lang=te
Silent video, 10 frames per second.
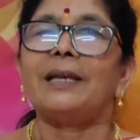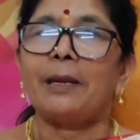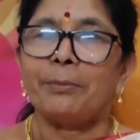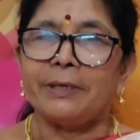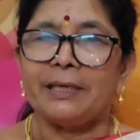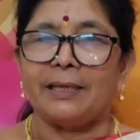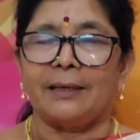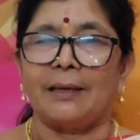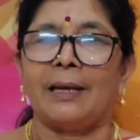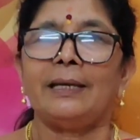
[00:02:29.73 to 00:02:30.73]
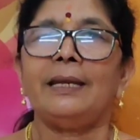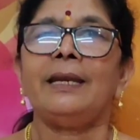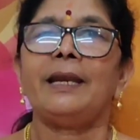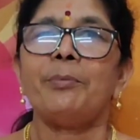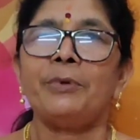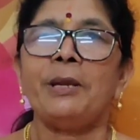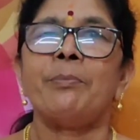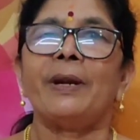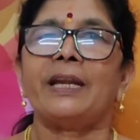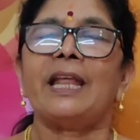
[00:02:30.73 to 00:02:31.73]
రేపటి అంటే రేపు
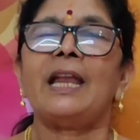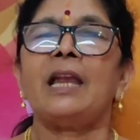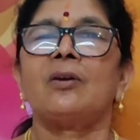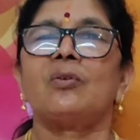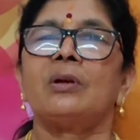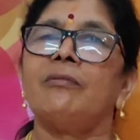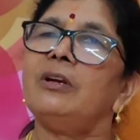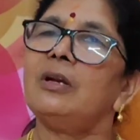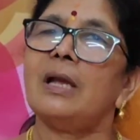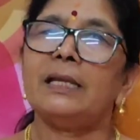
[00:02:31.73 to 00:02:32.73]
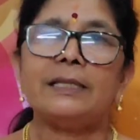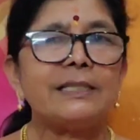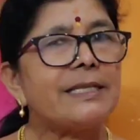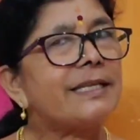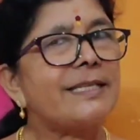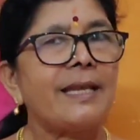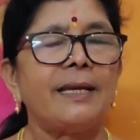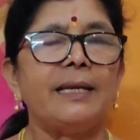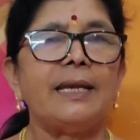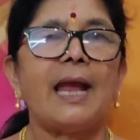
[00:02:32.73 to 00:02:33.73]
నేను పెట్టాలనుకున్న వీడియో అయితే
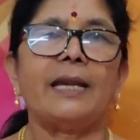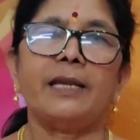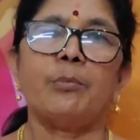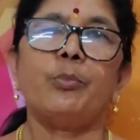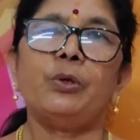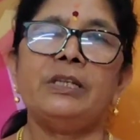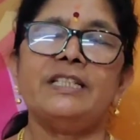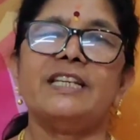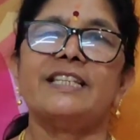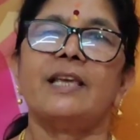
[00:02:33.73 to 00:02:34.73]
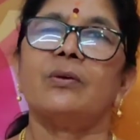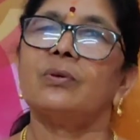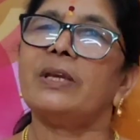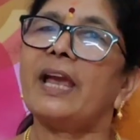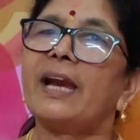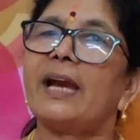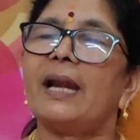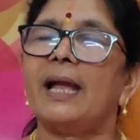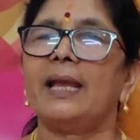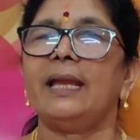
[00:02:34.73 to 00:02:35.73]
చేశానండి ఆ టెంపుల్ని చేశాను
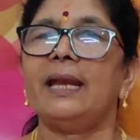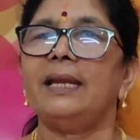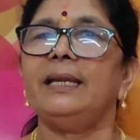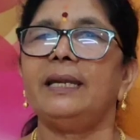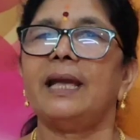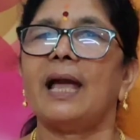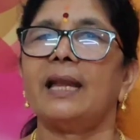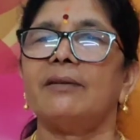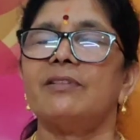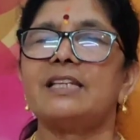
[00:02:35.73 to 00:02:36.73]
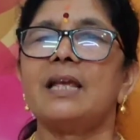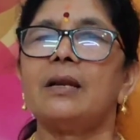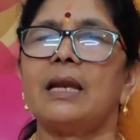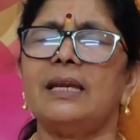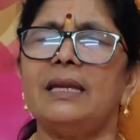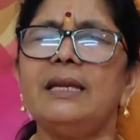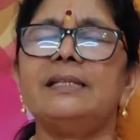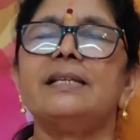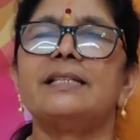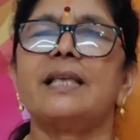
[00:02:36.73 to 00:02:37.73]
ఎక్కడ ఏంటి అన్న విషయాలు అన్నీ
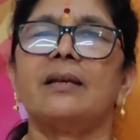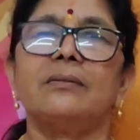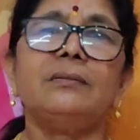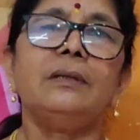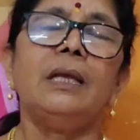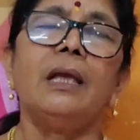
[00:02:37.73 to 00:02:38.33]
చేశాను